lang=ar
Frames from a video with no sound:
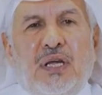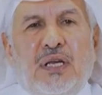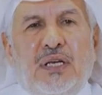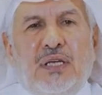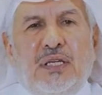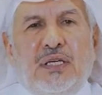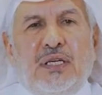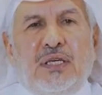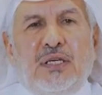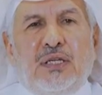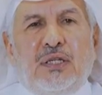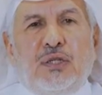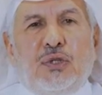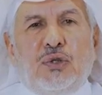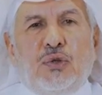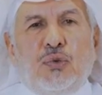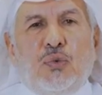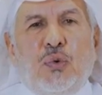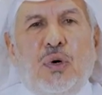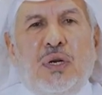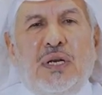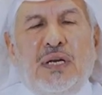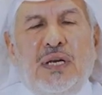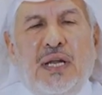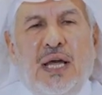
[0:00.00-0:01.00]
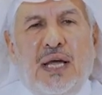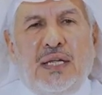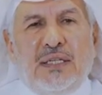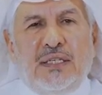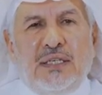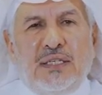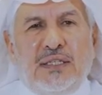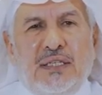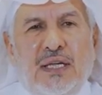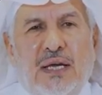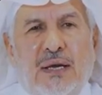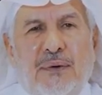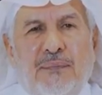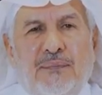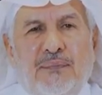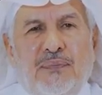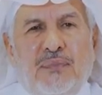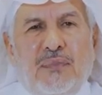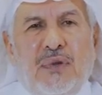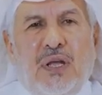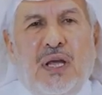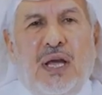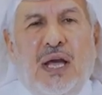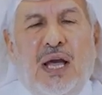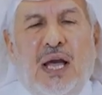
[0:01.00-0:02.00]
لدول عديده
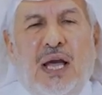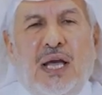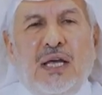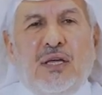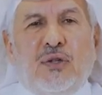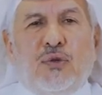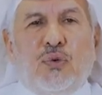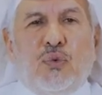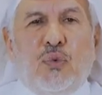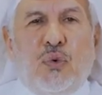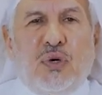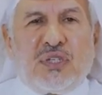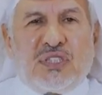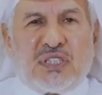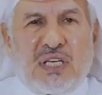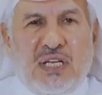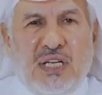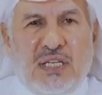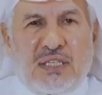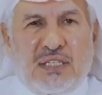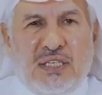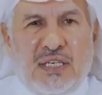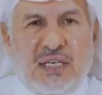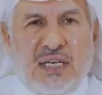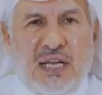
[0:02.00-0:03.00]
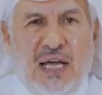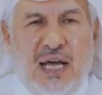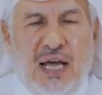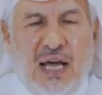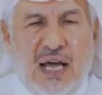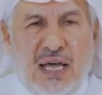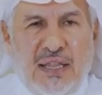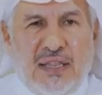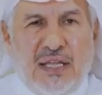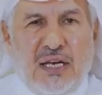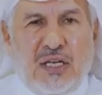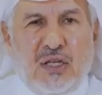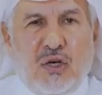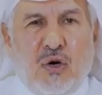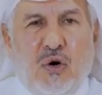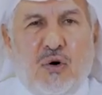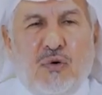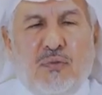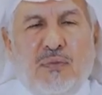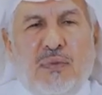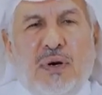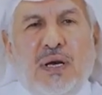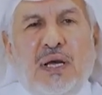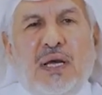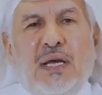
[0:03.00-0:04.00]
حيث وصلت الى هذا
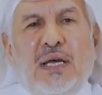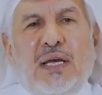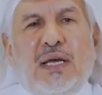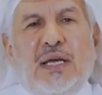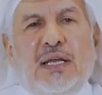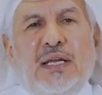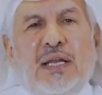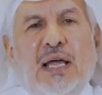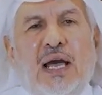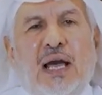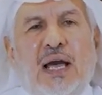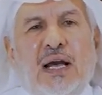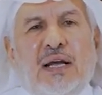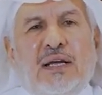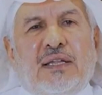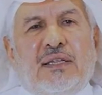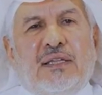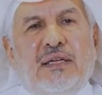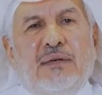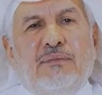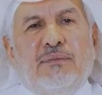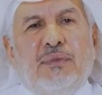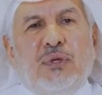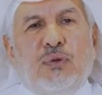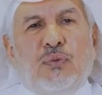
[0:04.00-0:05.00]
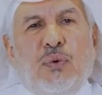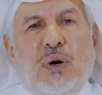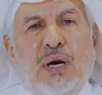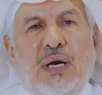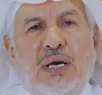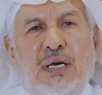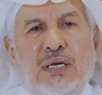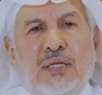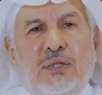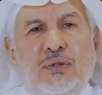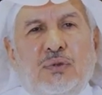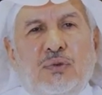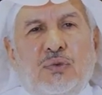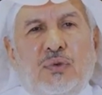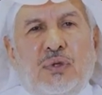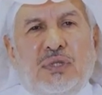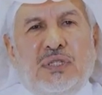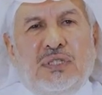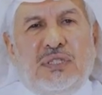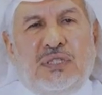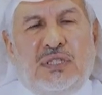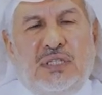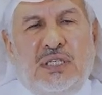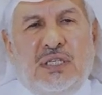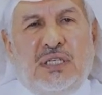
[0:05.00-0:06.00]
اليوم الى اكثر من
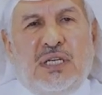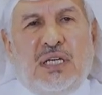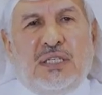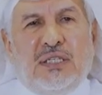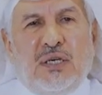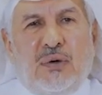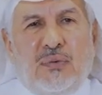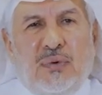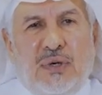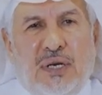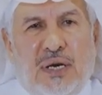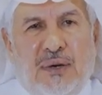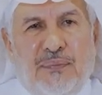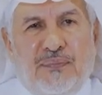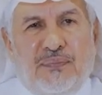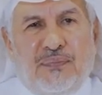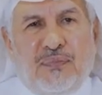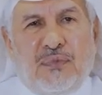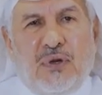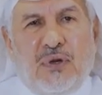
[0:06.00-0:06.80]
91 دوله